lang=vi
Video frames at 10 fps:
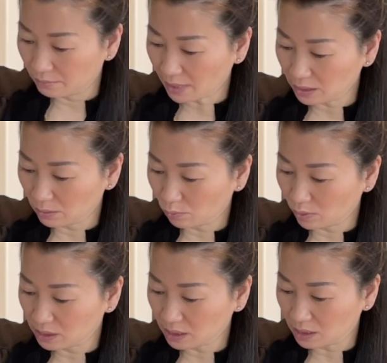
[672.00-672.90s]
bàn dòng
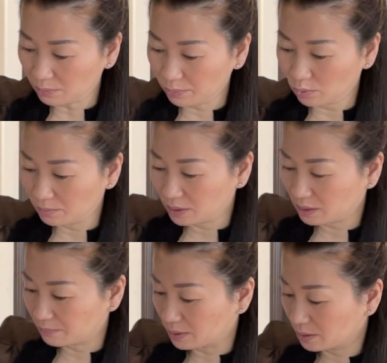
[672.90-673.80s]
mòn chơi là phụ mưa
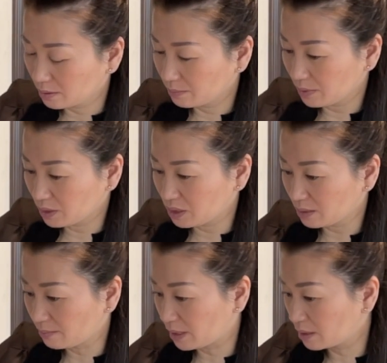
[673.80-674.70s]
tình mưa miền
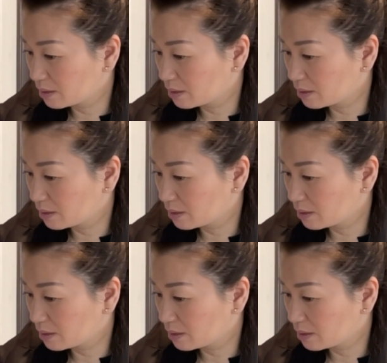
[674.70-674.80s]
triệt mình